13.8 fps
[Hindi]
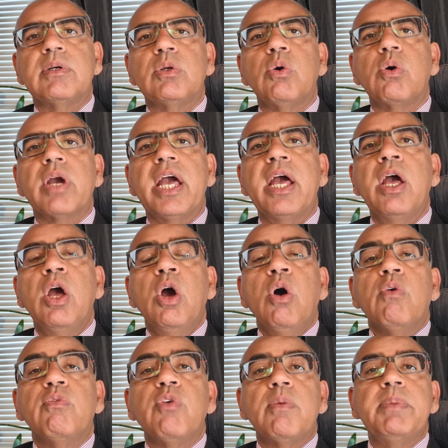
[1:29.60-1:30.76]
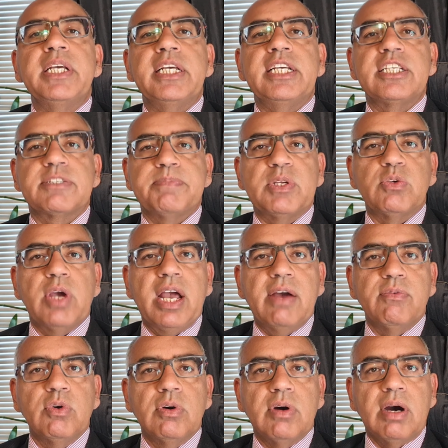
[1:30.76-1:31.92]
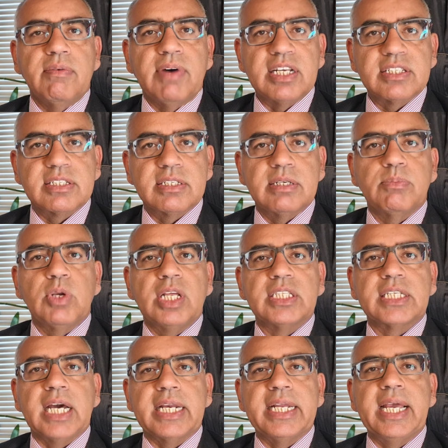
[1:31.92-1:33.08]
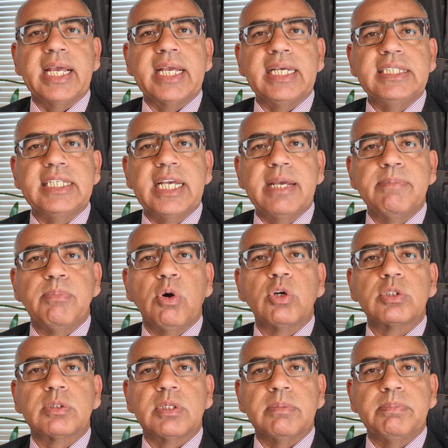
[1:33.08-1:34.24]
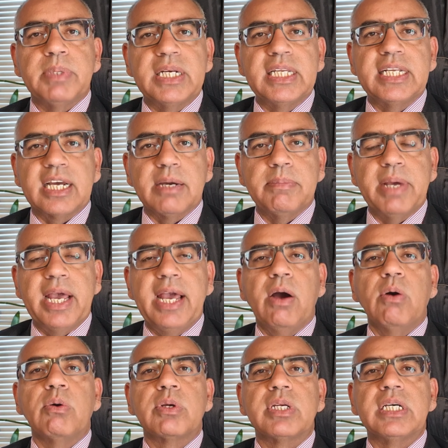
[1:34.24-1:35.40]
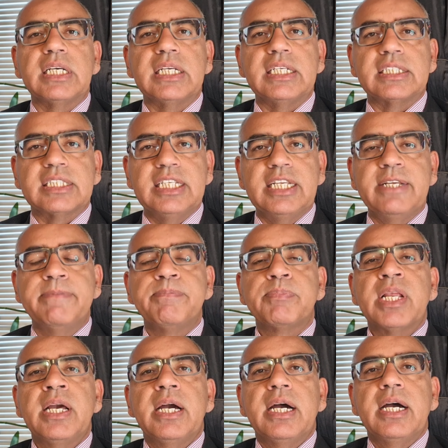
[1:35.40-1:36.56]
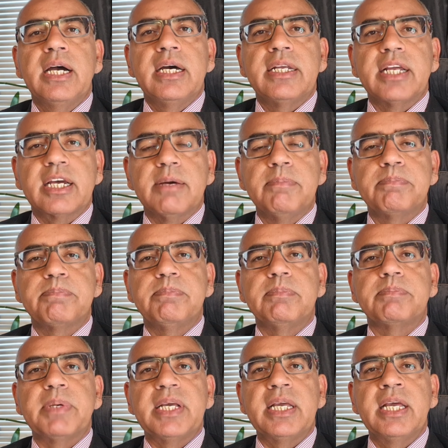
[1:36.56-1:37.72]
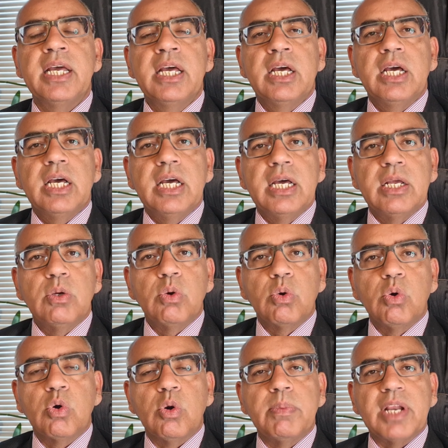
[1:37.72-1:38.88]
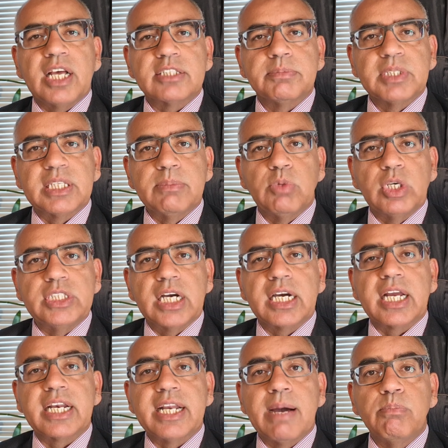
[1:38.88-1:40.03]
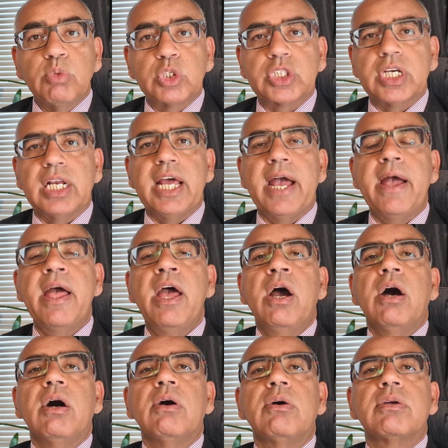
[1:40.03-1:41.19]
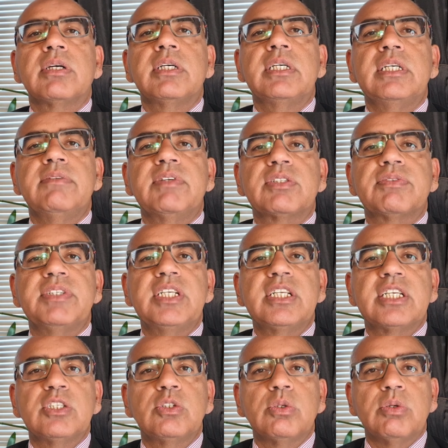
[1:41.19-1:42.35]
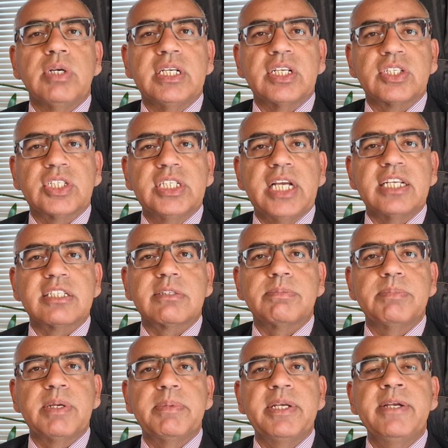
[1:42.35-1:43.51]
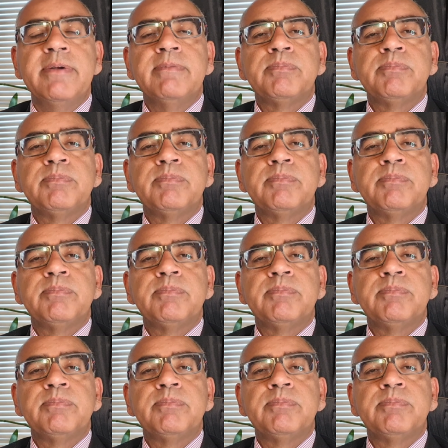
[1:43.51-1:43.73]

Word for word: लोग हैं वो भी इस पे जो है वो आवाज़ बुलंद कर रहे हैं कि ये बहुत बड़ी रकम है और इतनी रकम पे लोगों को मुलाजमतें मुहैया करना मुश्किल है और इवन स्वीडन की जो इंडस्ट्री है इसमें भी